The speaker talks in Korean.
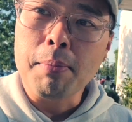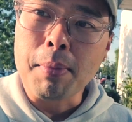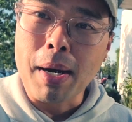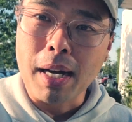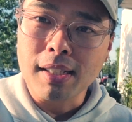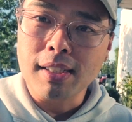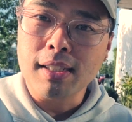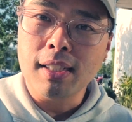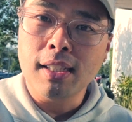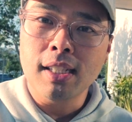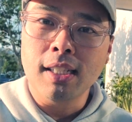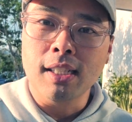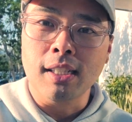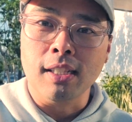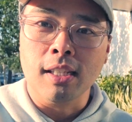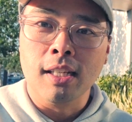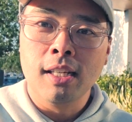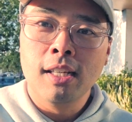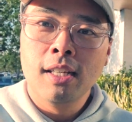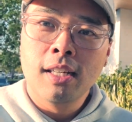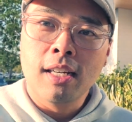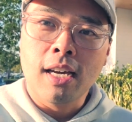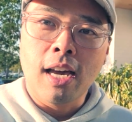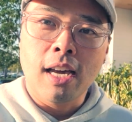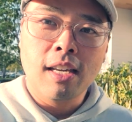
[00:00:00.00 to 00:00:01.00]
맛있는
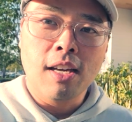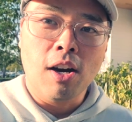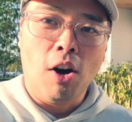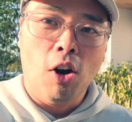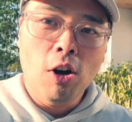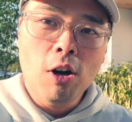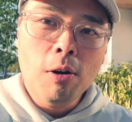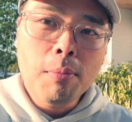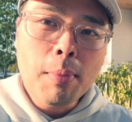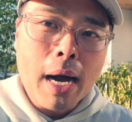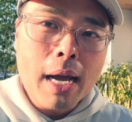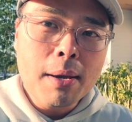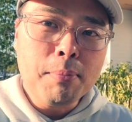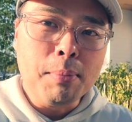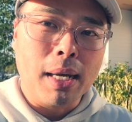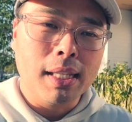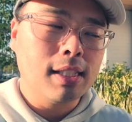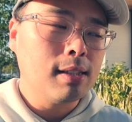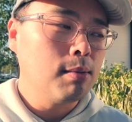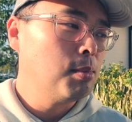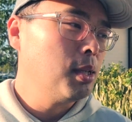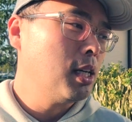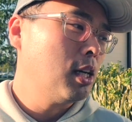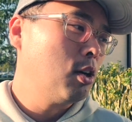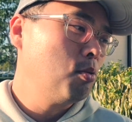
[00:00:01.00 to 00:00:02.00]
이 얼바인
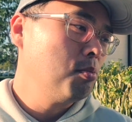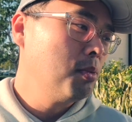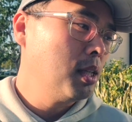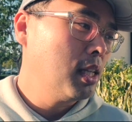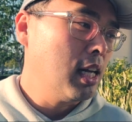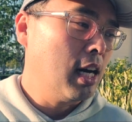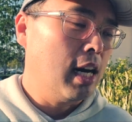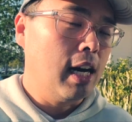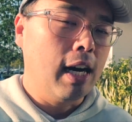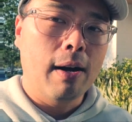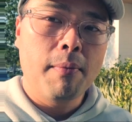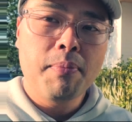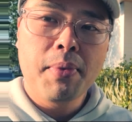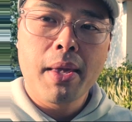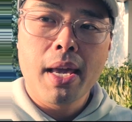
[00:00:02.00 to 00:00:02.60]
맛집이라고 합니다.